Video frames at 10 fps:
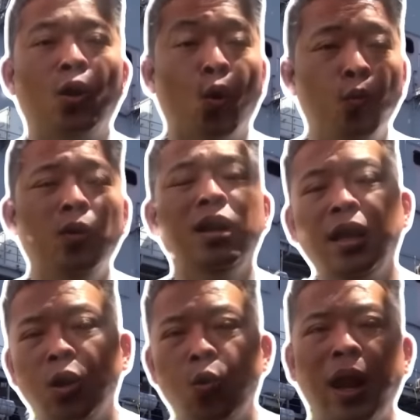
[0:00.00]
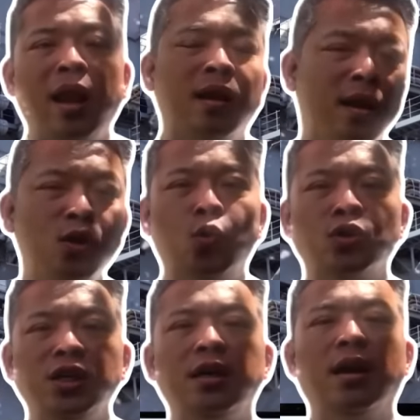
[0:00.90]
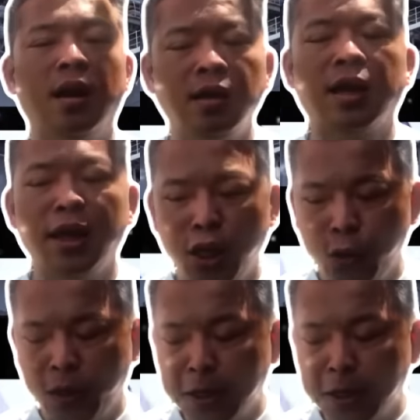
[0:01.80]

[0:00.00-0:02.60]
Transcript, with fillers: cũng liên quan đến cuộc chiến ít hay nhiều